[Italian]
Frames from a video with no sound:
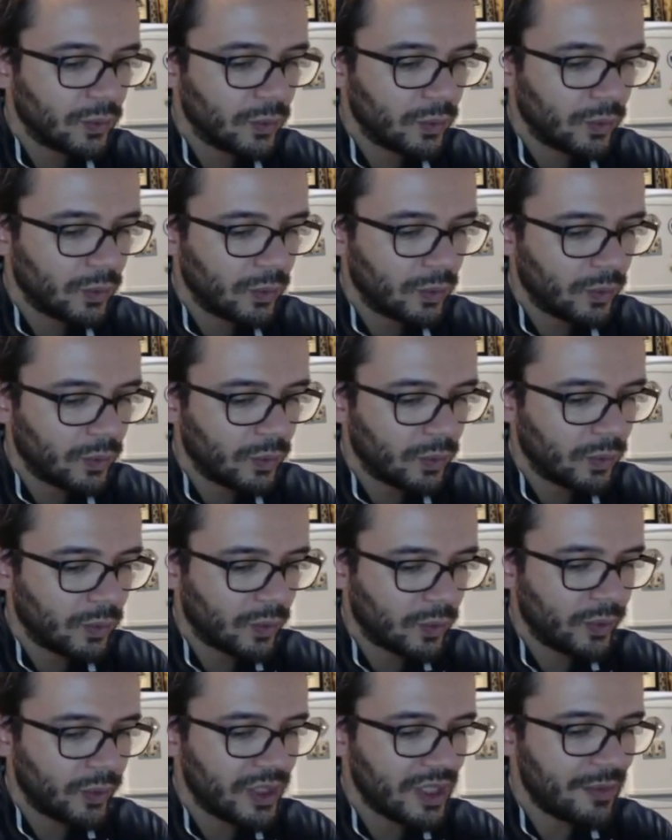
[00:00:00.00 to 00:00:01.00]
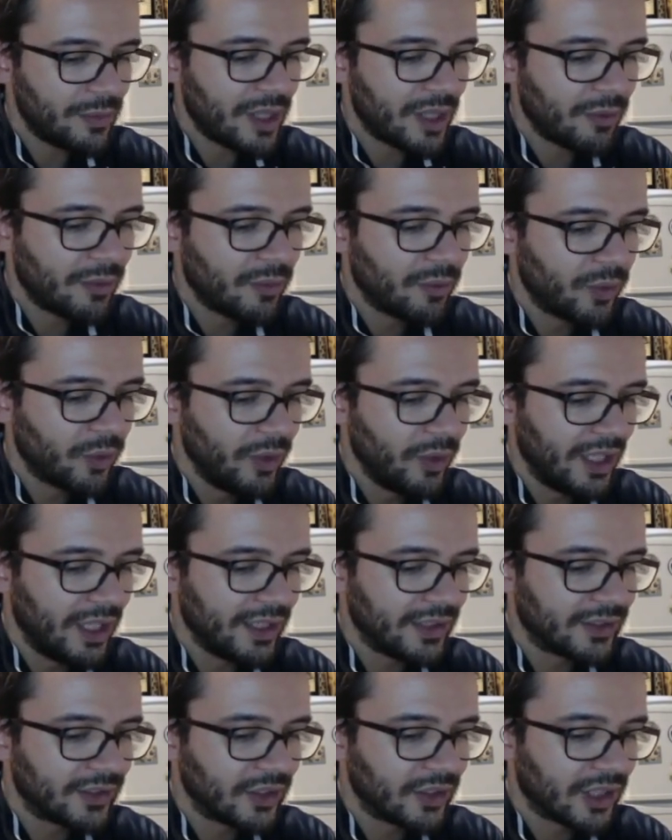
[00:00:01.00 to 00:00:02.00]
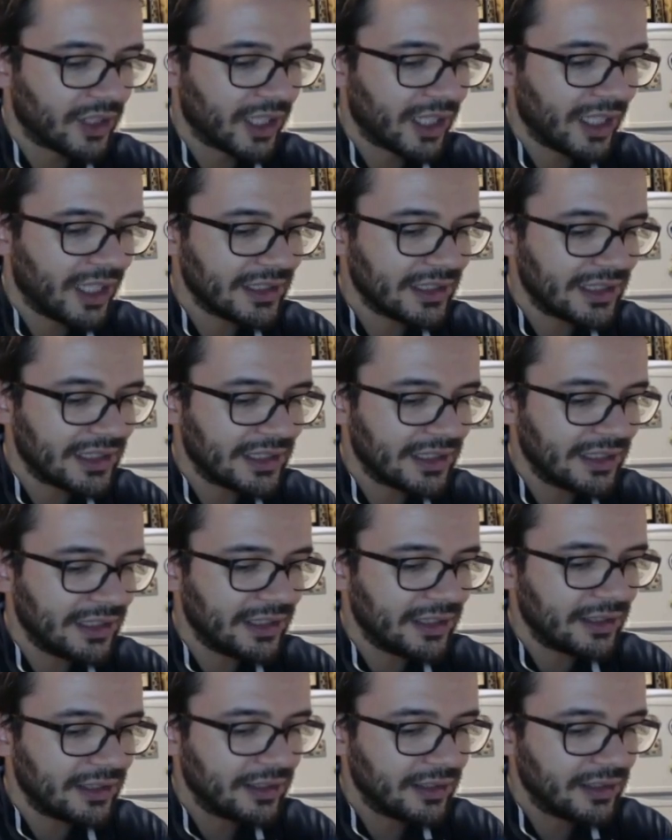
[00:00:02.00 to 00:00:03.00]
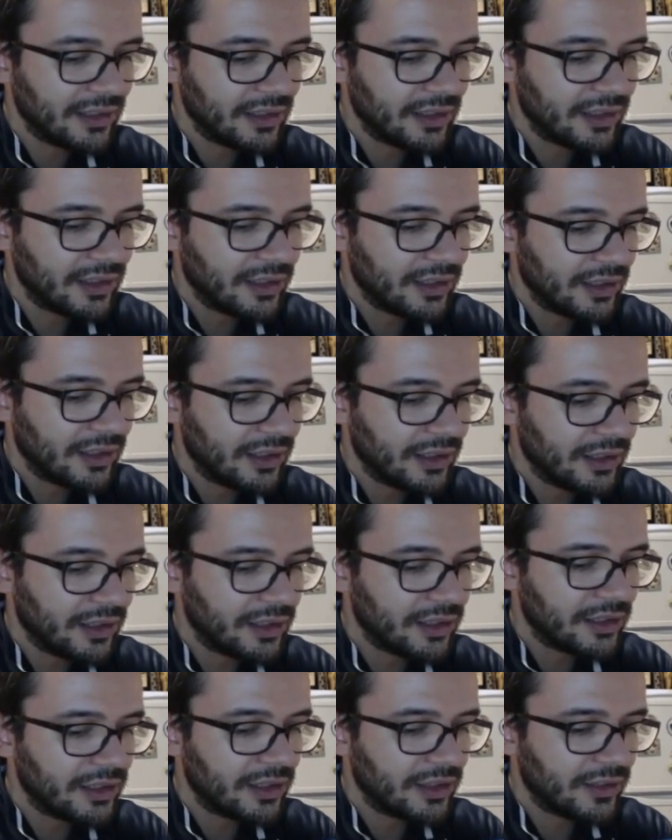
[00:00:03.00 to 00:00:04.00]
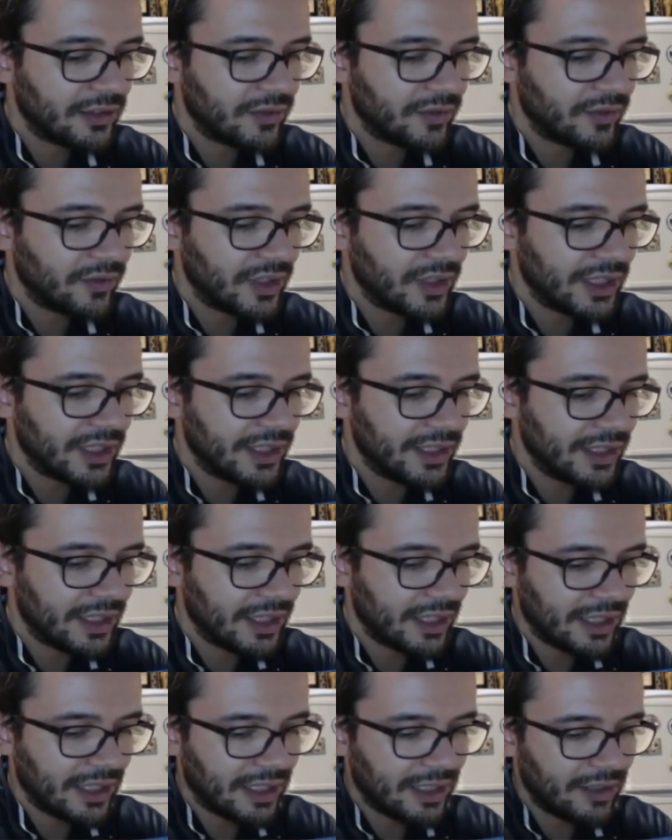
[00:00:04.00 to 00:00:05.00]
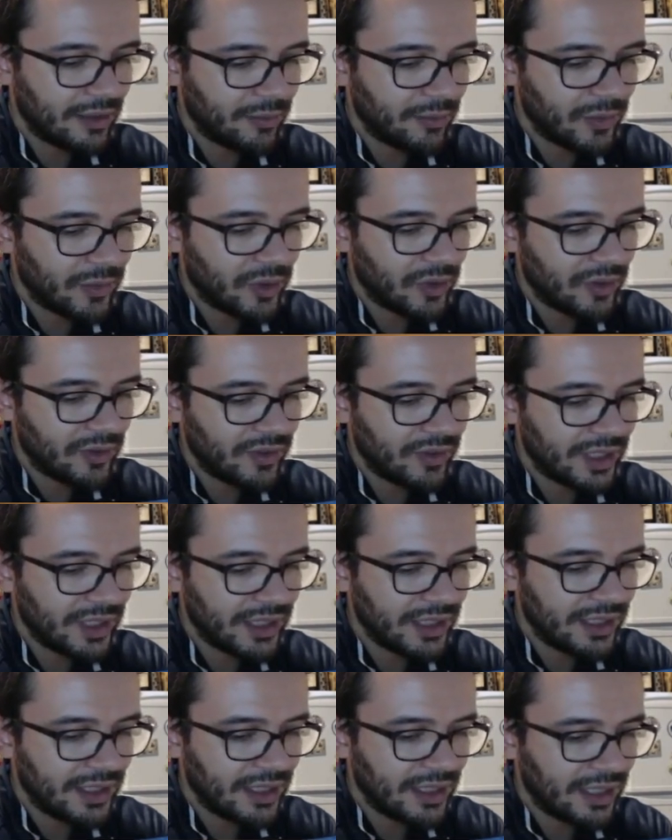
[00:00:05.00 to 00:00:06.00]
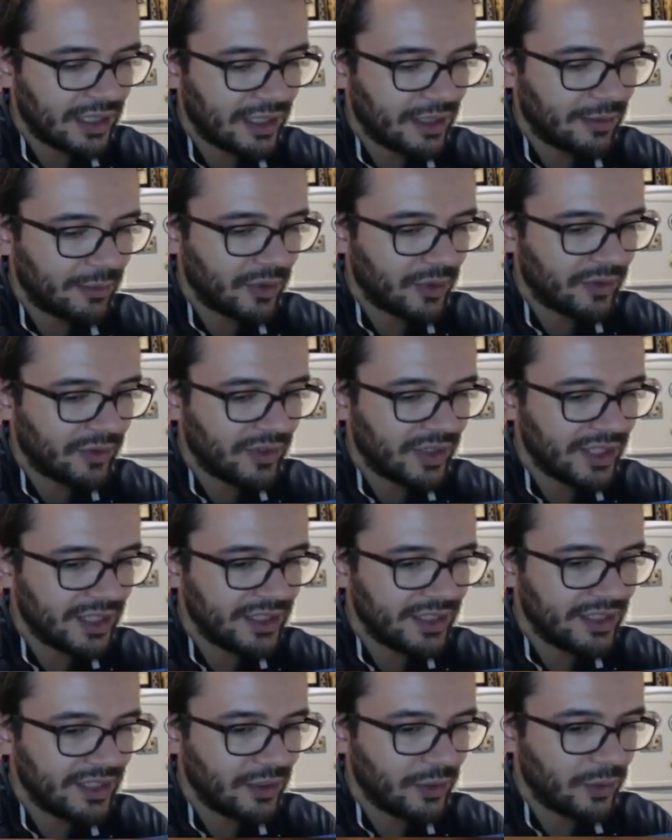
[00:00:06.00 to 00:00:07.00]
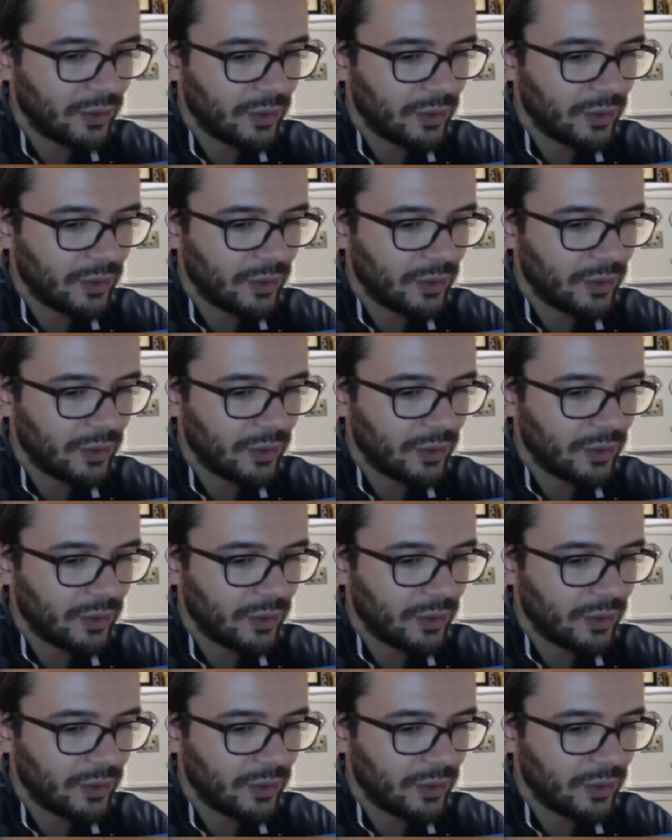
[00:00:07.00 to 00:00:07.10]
Uh, qui abbiamo un pulletto, ragazzi. Vediamo, vediamo, vediamo.